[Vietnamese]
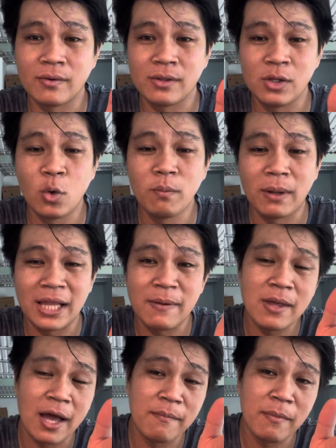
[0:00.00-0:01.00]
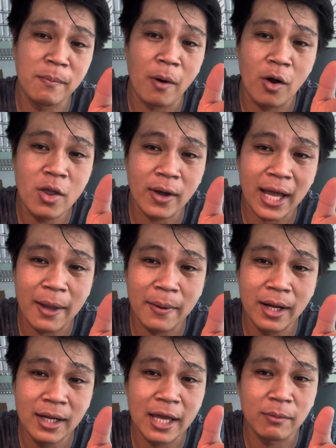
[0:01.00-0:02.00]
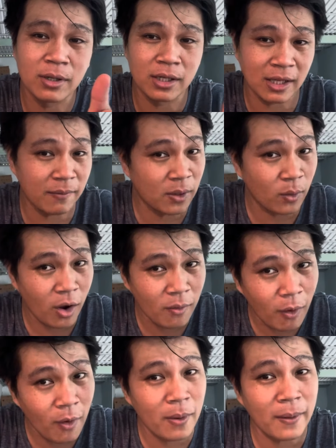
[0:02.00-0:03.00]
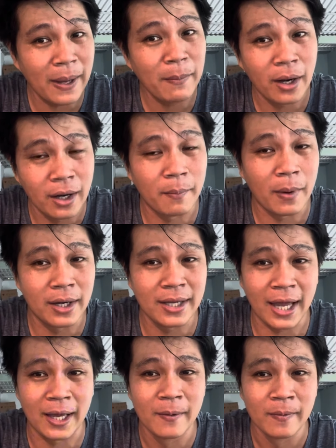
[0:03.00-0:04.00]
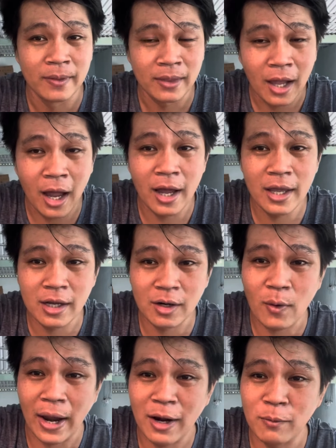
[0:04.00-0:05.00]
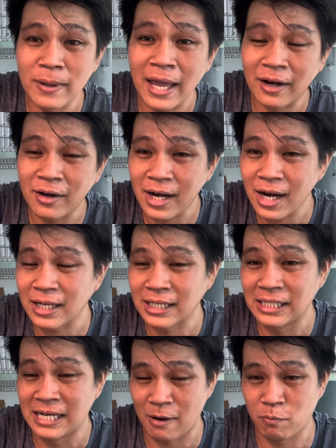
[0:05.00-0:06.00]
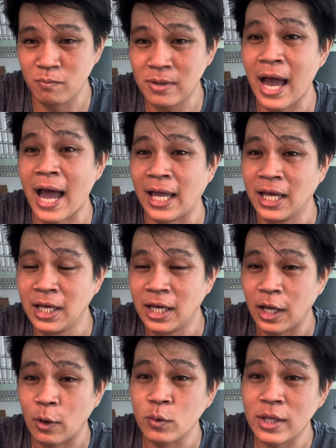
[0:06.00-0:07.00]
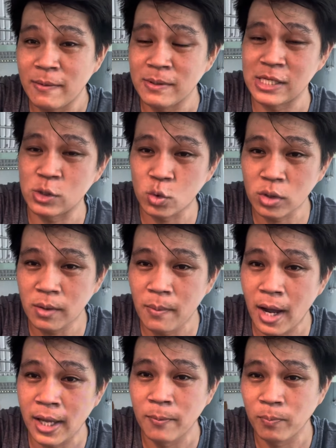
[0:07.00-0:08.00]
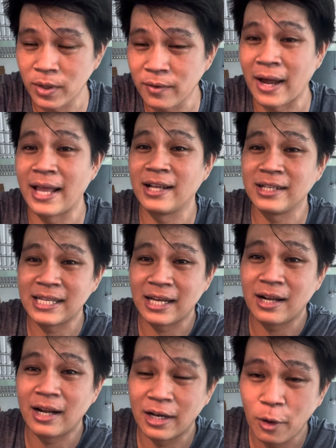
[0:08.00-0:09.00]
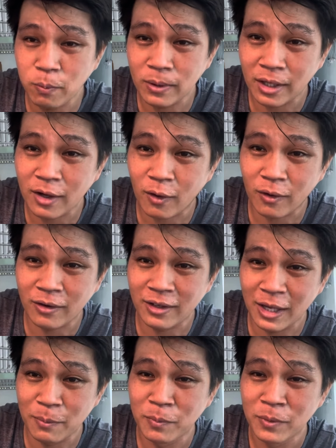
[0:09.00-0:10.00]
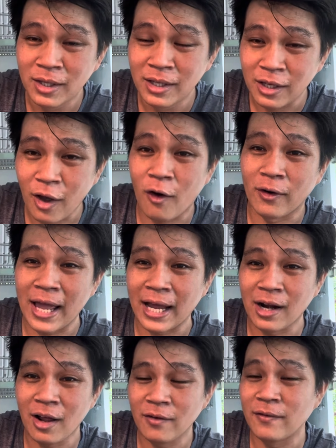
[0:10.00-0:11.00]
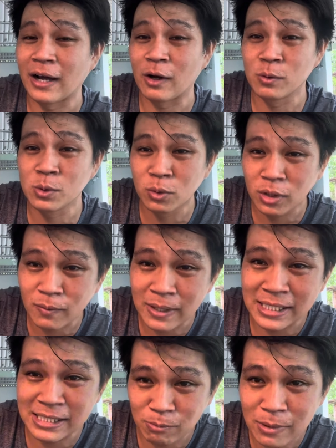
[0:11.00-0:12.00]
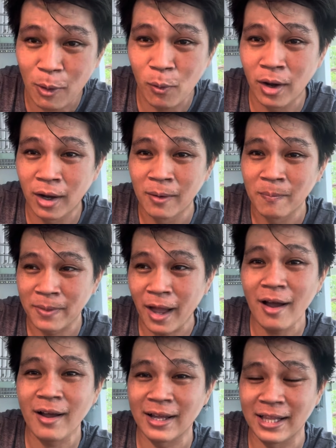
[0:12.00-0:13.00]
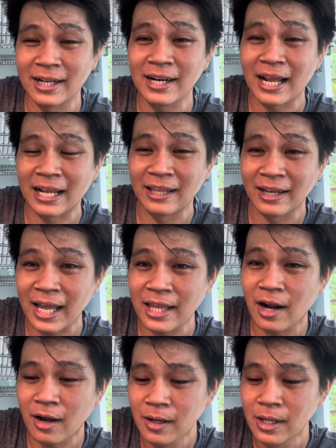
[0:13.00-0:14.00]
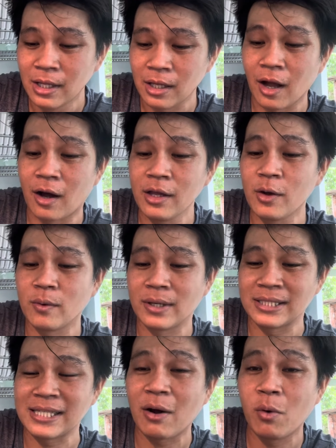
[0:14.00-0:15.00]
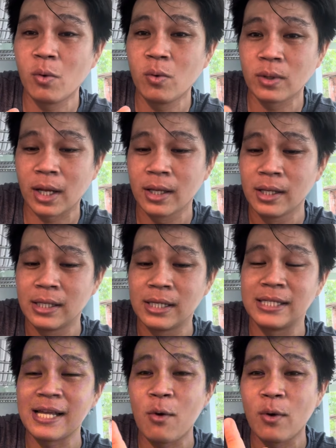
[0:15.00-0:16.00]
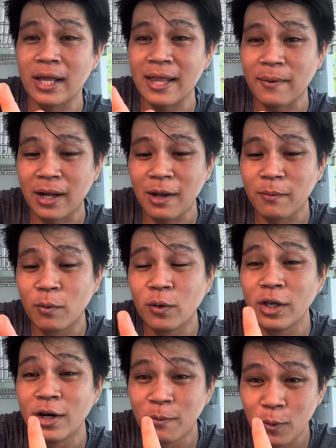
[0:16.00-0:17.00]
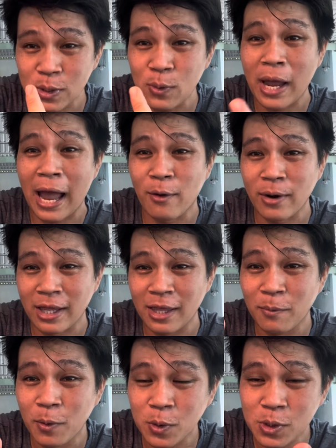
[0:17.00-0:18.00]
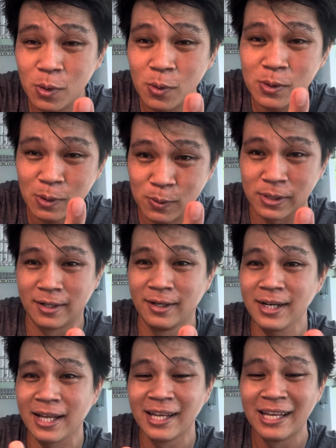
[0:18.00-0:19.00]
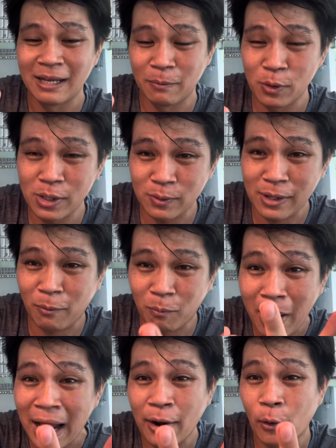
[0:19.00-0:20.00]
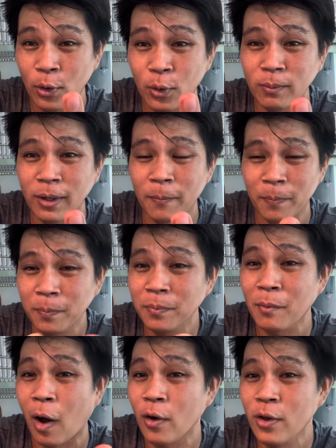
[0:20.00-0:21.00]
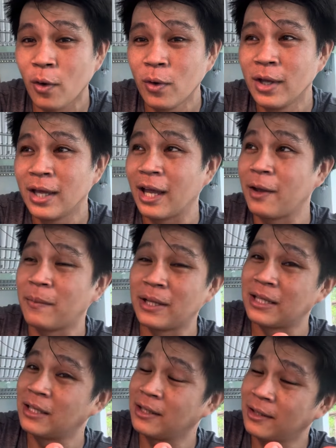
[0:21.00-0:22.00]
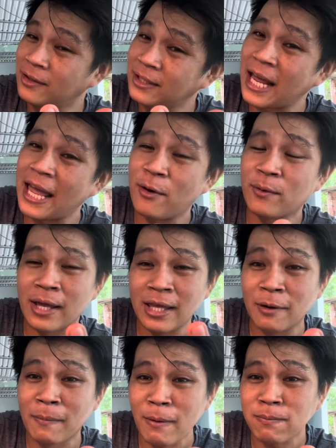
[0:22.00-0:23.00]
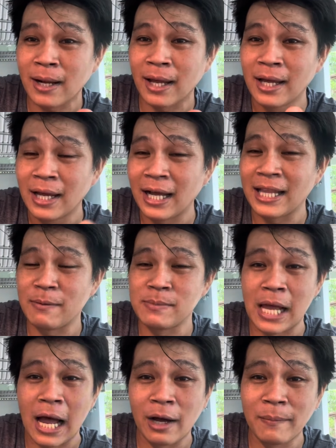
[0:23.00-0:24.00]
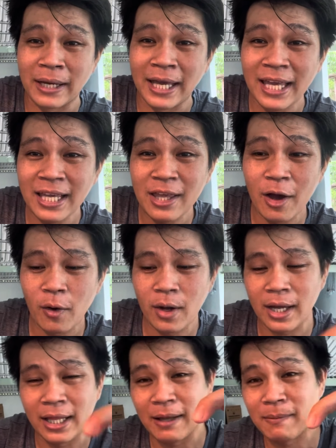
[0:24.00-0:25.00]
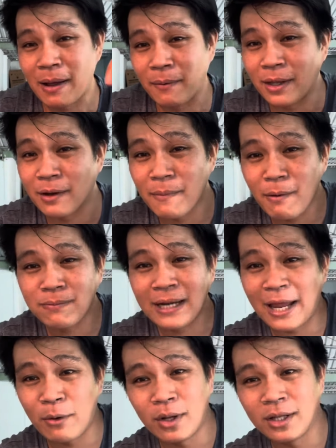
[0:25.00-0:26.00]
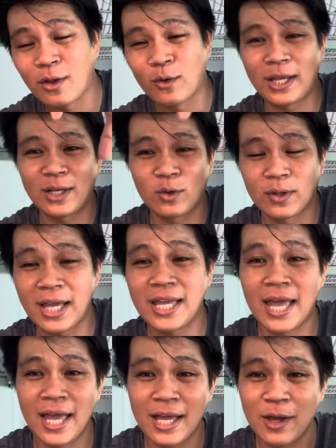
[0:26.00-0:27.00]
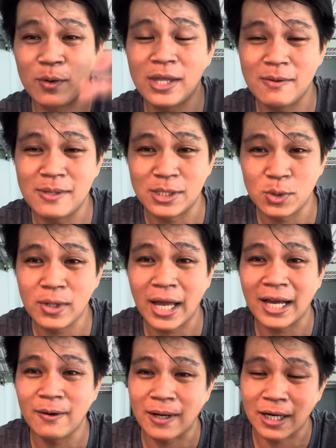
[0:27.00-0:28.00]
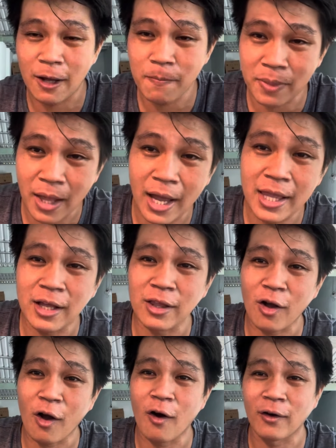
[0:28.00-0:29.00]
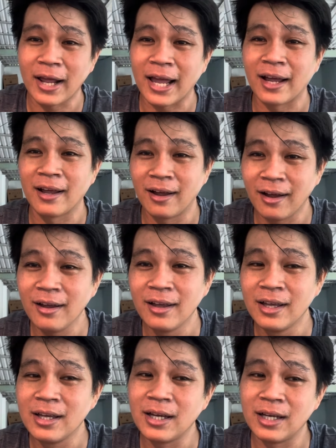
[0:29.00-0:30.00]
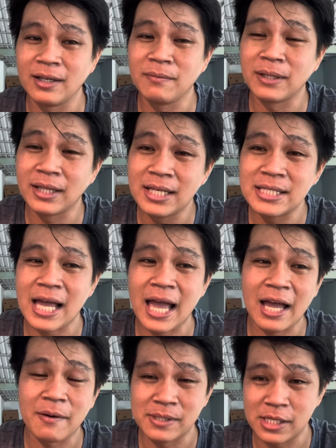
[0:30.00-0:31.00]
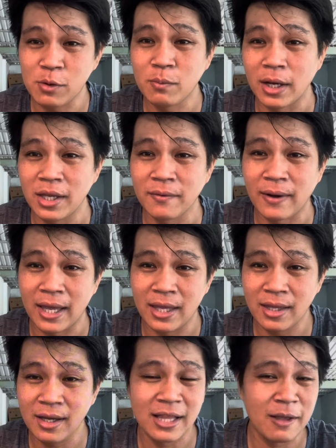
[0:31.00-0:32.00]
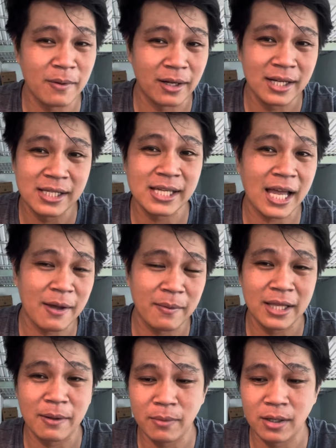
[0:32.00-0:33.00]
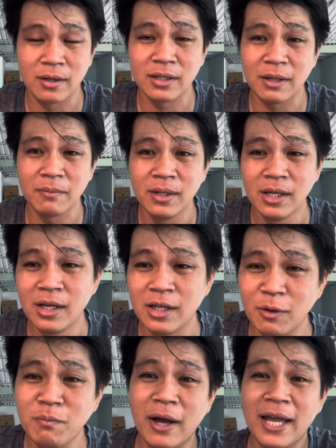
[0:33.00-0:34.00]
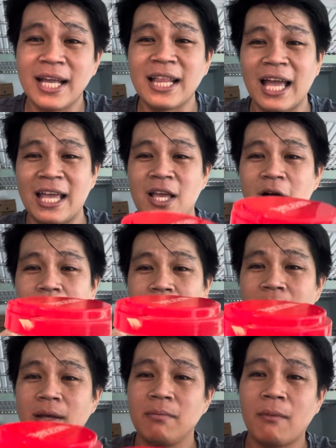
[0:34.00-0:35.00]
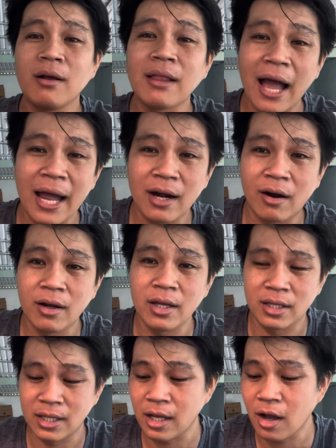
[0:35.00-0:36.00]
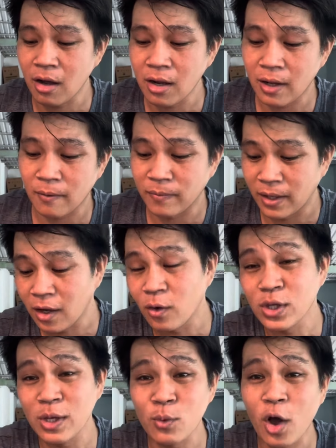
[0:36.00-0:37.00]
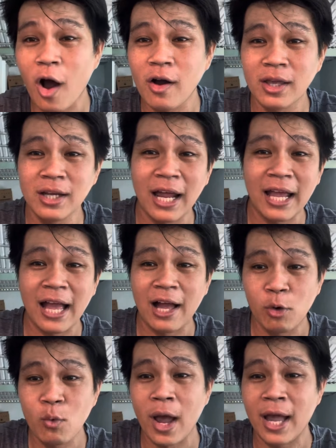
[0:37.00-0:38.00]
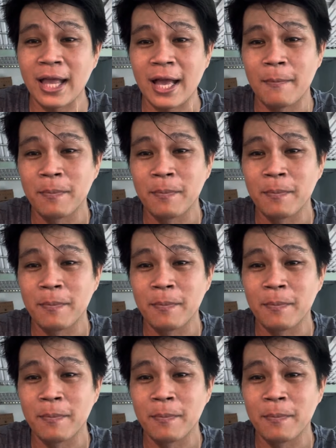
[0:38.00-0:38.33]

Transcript: vui mà anh em về anh em bỏ vô cái khay ba lớn nhà ông đội anh em chịu có bỏ một cái máng bự thì bự vậy để cho nó khoảng không gian nó rất là rộng dài thì con chim nó sẽ xuống nó bơi như vậy nó sẽ là rút những con chim còn nó ăn đó và con run nó cũng sẽ sống lâu hơn đó thì đó là những cái đó còn ví dụ mà sâu nè thì sau thì anh em phải là mua vừa mua sâu gạo này vừa mua sâu sâu sữa này mua sâu đồng ba loại luôn cũng được ừ, bỏ vô thì mình vừa treo này vừa móc nè anh em sợ mà kiến vô thì anh em làm những cái móc treo lên toàn đen toàn đen vậy thì con chỉ sẽ xuống ăn cái phần đó để cho cho con nè đó thì mình đi xa mình sẽ chuẩn bị như vậy chứ anh em đừng đi xa mà anh em ở ờ, anh em chuẩn bị cái này vô thì bó tay rồi chỉ có ờ, những con chim con như thế này à, ở ngoài à